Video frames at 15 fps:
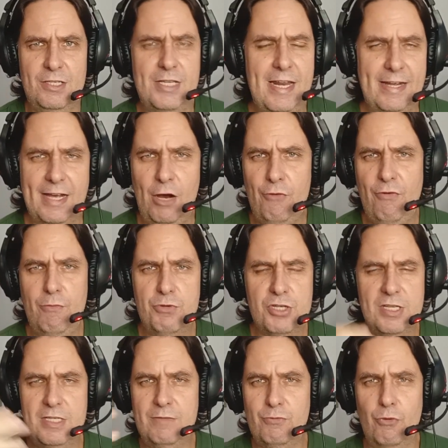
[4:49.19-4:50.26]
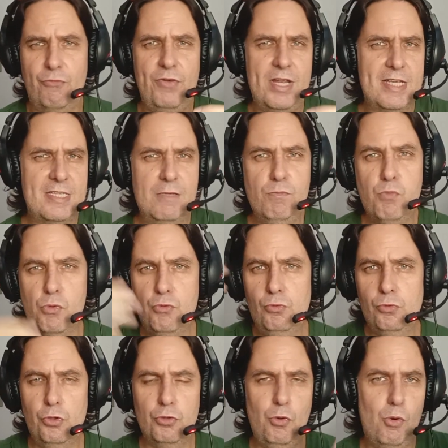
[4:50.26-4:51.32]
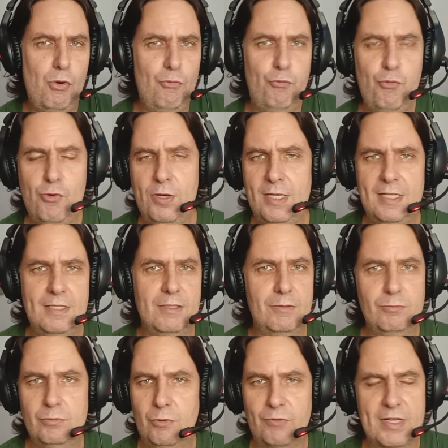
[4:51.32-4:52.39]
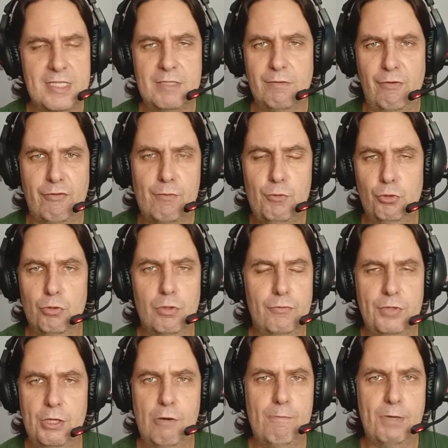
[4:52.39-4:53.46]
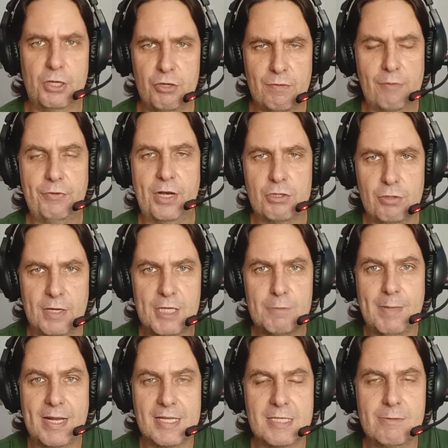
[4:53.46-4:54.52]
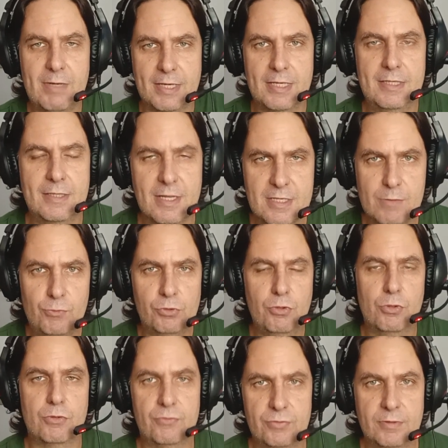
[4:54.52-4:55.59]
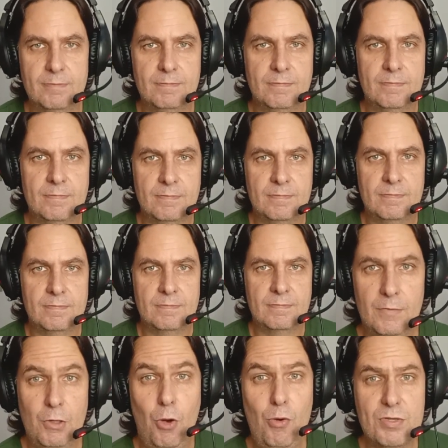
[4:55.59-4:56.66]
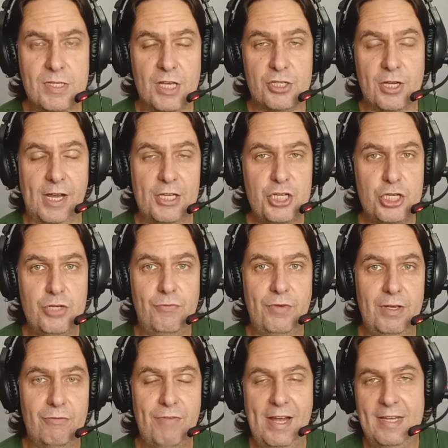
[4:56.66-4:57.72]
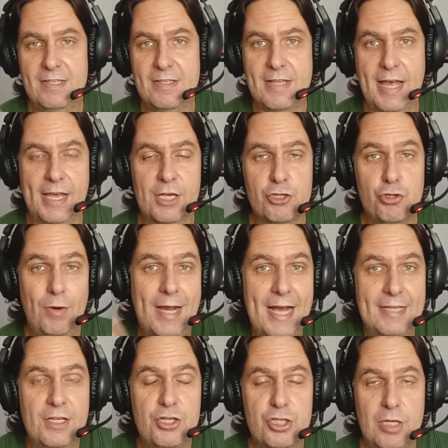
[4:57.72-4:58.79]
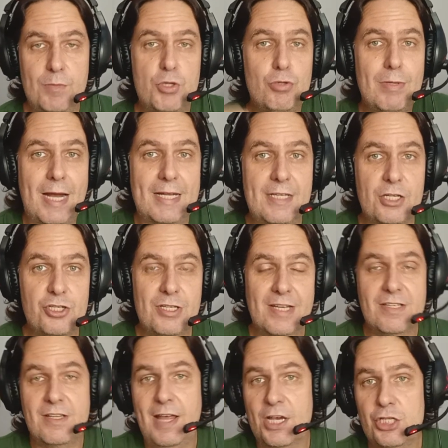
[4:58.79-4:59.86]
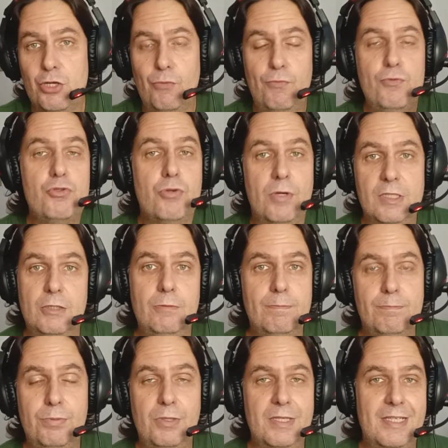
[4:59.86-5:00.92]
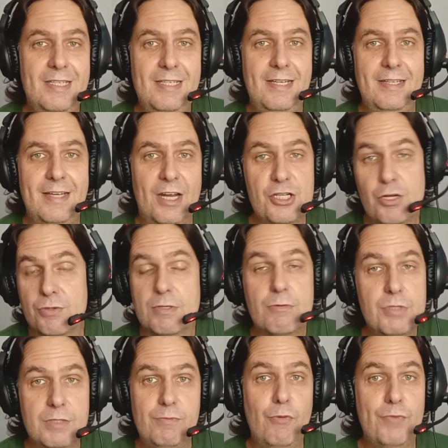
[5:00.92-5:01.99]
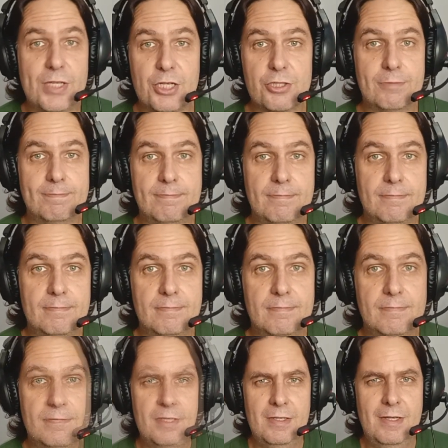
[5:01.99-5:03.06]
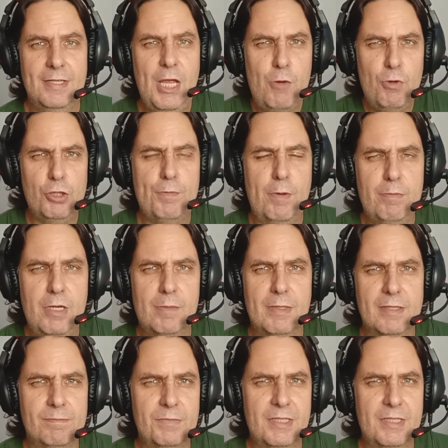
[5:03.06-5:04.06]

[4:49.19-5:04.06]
legal, vamos desenvolver esse mundo novo e não, não vai desenvolver mundo novo nenhum porque a gente vai ficar só nesse pedacinho aqui desse mundo novo. Ou seja, a gente vê várias ideias jogadas e misturadas e as ideias não funcionam porque elas não são desenvolvidas. Tem outro problema